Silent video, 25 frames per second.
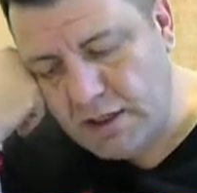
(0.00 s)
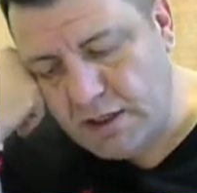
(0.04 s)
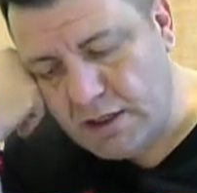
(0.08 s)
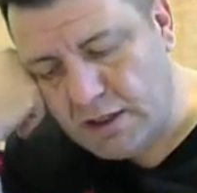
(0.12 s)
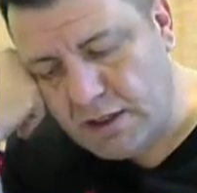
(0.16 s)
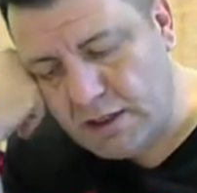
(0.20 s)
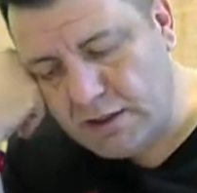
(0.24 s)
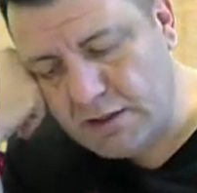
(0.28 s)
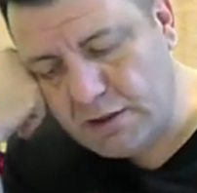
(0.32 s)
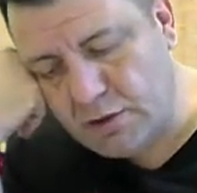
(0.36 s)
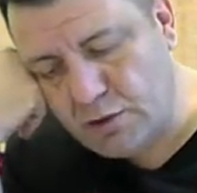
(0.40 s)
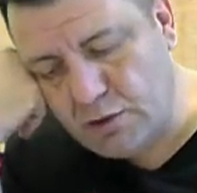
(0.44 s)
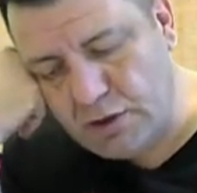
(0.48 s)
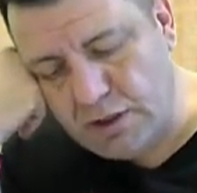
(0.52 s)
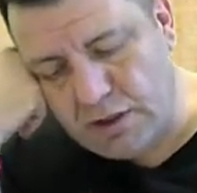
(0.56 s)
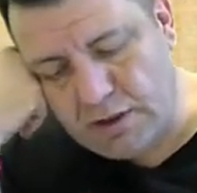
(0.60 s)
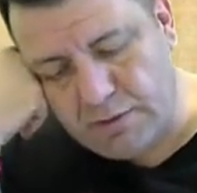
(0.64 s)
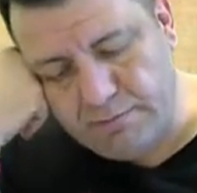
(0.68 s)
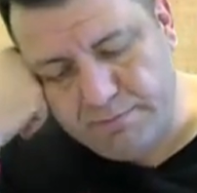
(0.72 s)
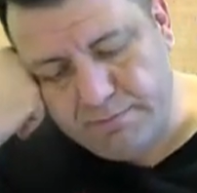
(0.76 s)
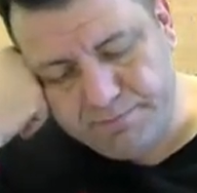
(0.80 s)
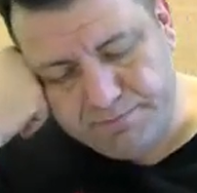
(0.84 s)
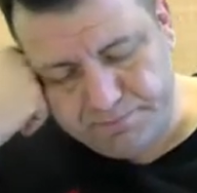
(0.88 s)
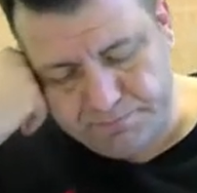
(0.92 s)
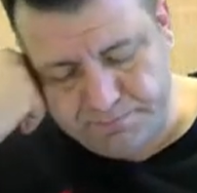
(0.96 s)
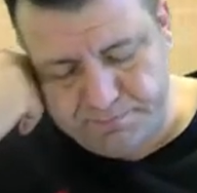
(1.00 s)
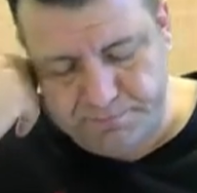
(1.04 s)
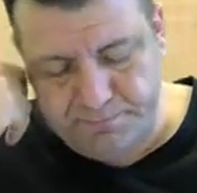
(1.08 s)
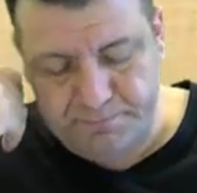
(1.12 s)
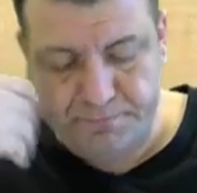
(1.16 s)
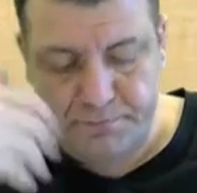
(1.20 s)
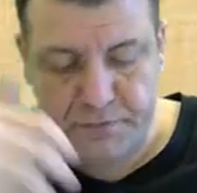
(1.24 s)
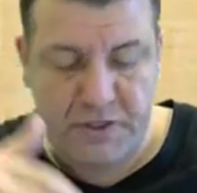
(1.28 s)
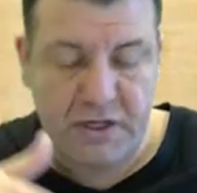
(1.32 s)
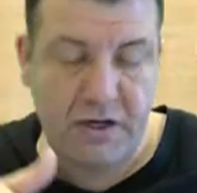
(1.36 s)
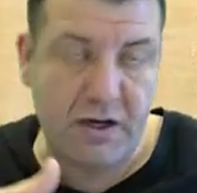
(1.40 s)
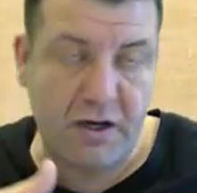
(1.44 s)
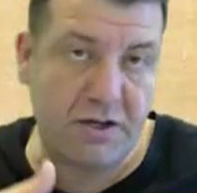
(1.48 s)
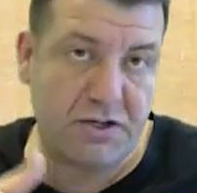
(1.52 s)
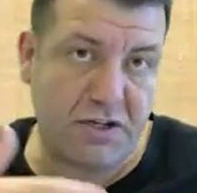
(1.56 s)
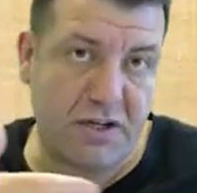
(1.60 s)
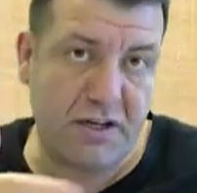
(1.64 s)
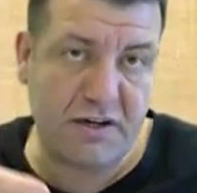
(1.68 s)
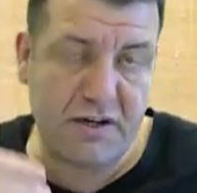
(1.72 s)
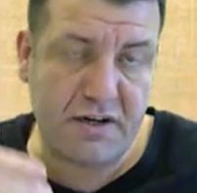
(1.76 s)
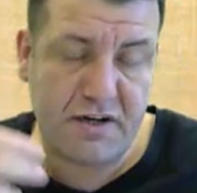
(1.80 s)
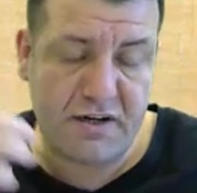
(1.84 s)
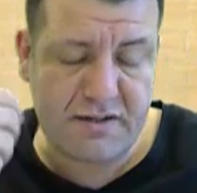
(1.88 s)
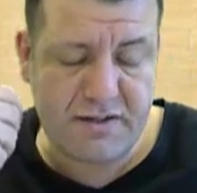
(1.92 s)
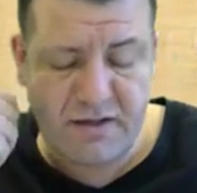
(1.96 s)
Hadi görelim
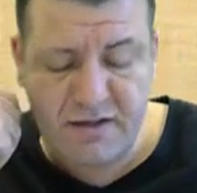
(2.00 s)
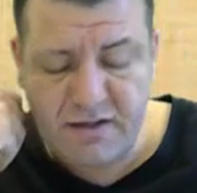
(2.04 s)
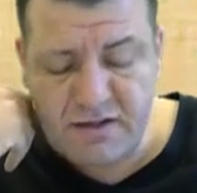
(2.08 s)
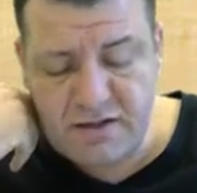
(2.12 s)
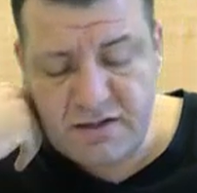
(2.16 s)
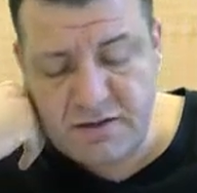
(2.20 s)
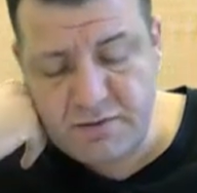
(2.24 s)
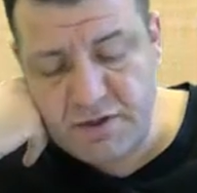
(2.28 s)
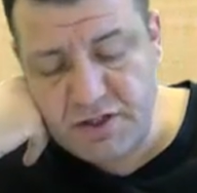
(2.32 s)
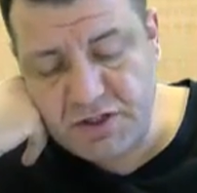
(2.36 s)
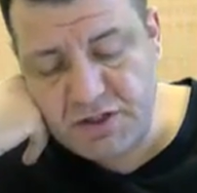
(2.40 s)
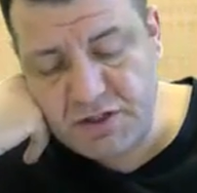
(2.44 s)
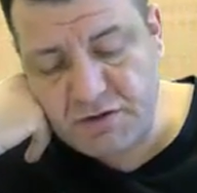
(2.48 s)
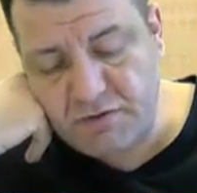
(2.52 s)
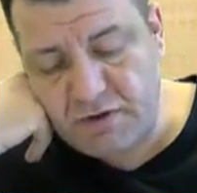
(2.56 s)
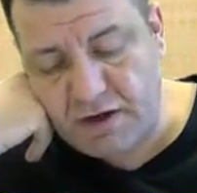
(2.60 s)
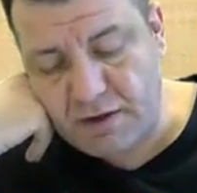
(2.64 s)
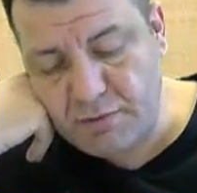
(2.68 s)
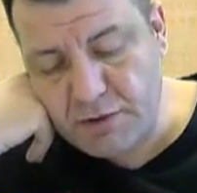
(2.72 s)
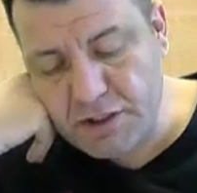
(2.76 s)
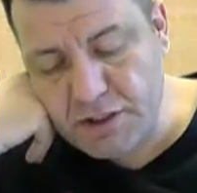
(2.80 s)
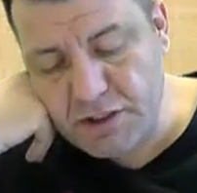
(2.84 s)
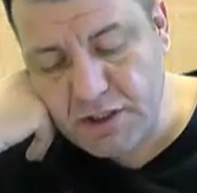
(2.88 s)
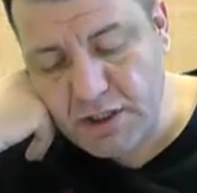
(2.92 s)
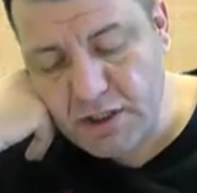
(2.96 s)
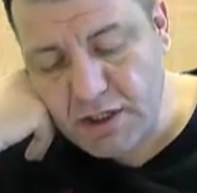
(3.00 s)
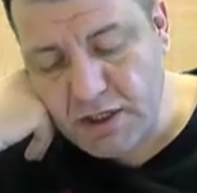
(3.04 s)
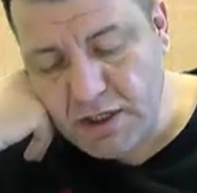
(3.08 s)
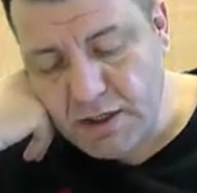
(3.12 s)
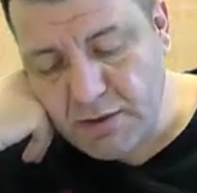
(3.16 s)
h'ları arasında nasıl bir ilişki varmış.